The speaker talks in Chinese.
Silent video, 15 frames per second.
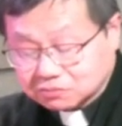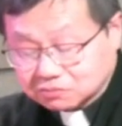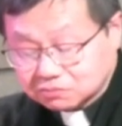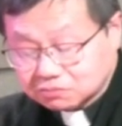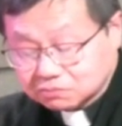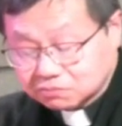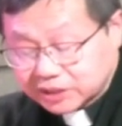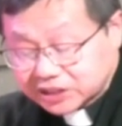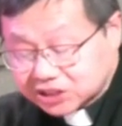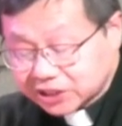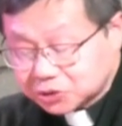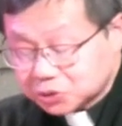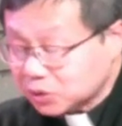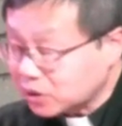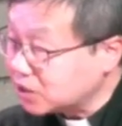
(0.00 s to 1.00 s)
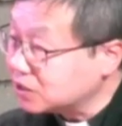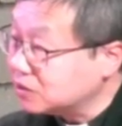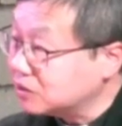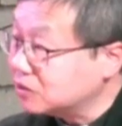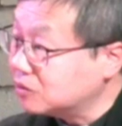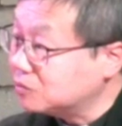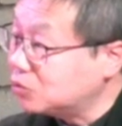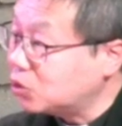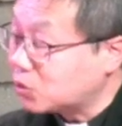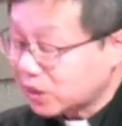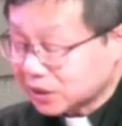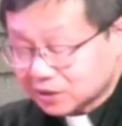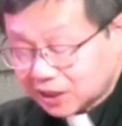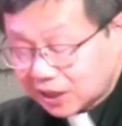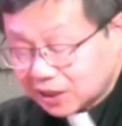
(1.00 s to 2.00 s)
门前雪，莫管
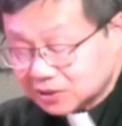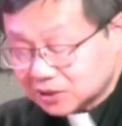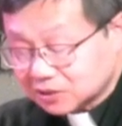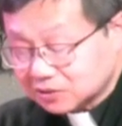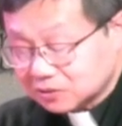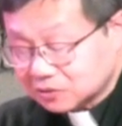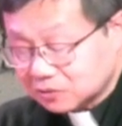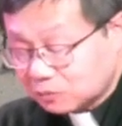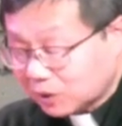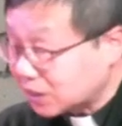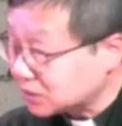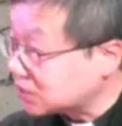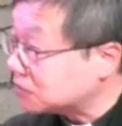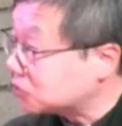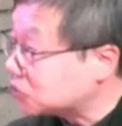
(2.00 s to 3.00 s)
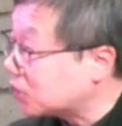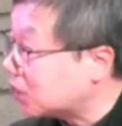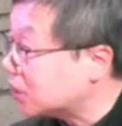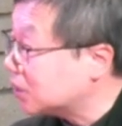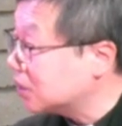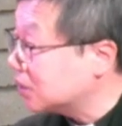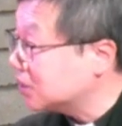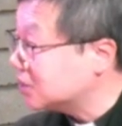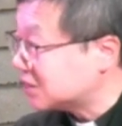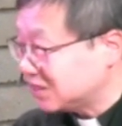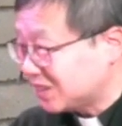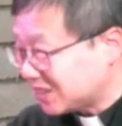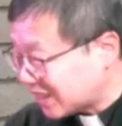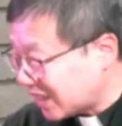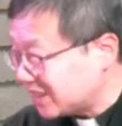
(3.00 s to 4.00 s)
他人瓦上霜，人家
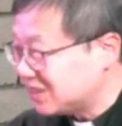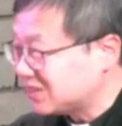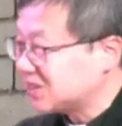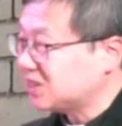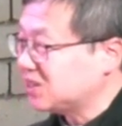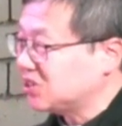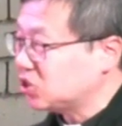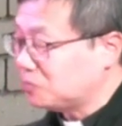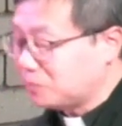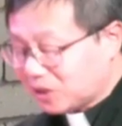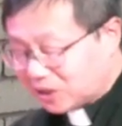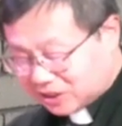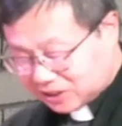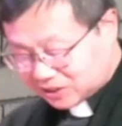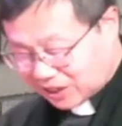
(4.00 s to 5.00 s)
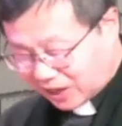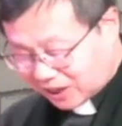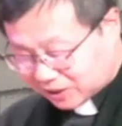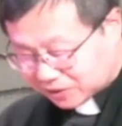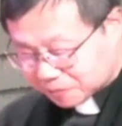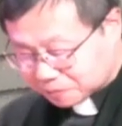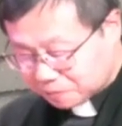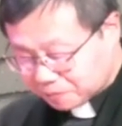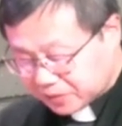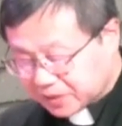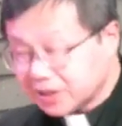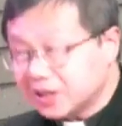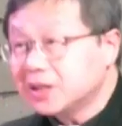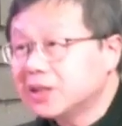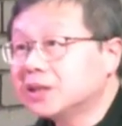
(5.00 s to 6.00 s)
家里的事情就不要理他了。
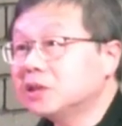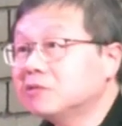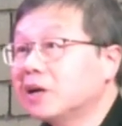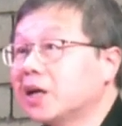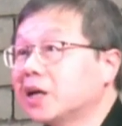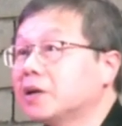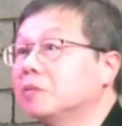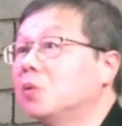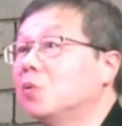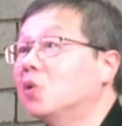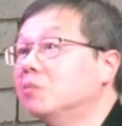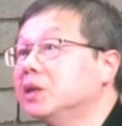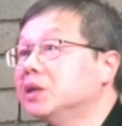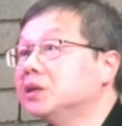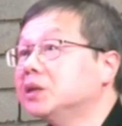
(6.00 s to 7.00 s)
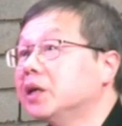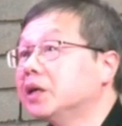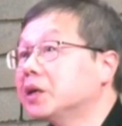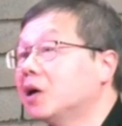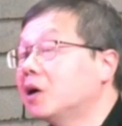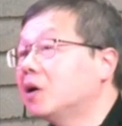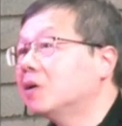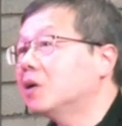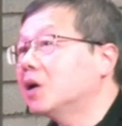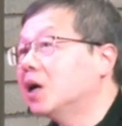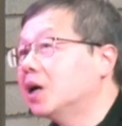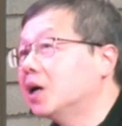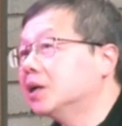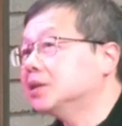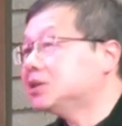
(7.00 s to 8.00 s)
另外，我们也要
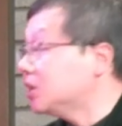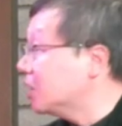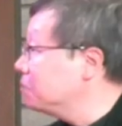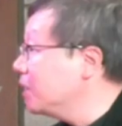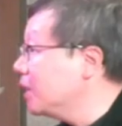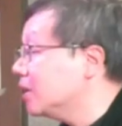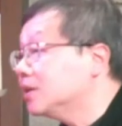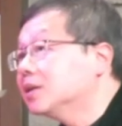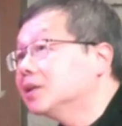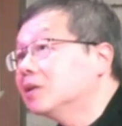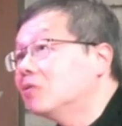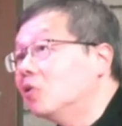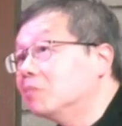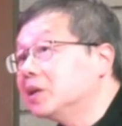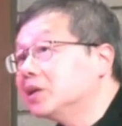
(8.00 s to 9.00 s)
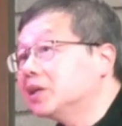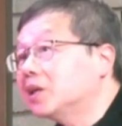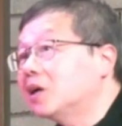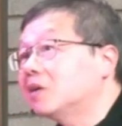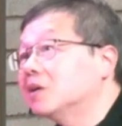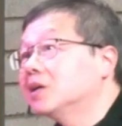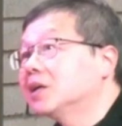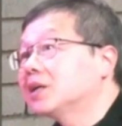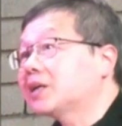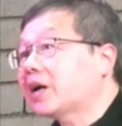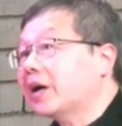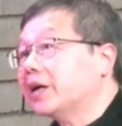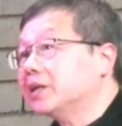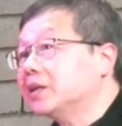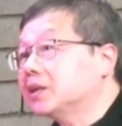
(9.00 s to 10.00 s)
呃姐妹，我们也要。
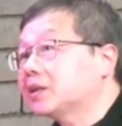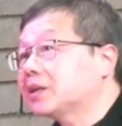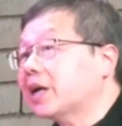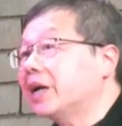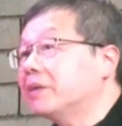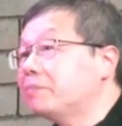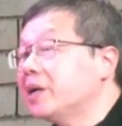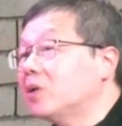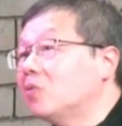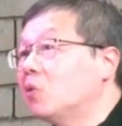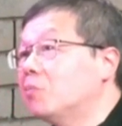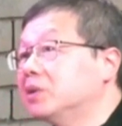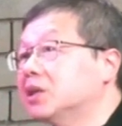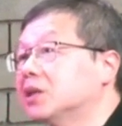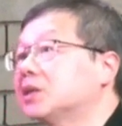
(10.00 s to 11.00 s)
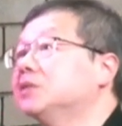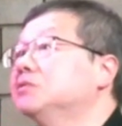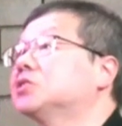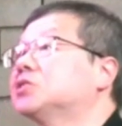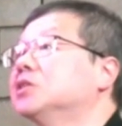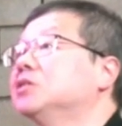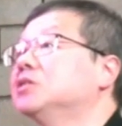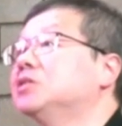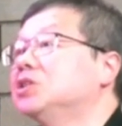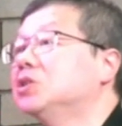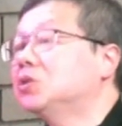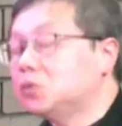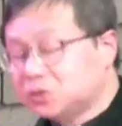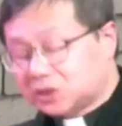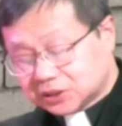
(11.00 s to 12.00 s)
改改变我们的根深蒂
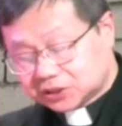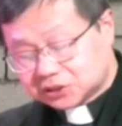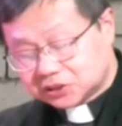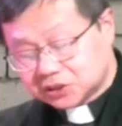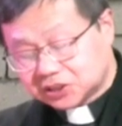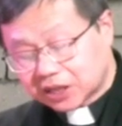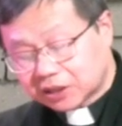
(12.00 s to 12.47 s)
固的思想，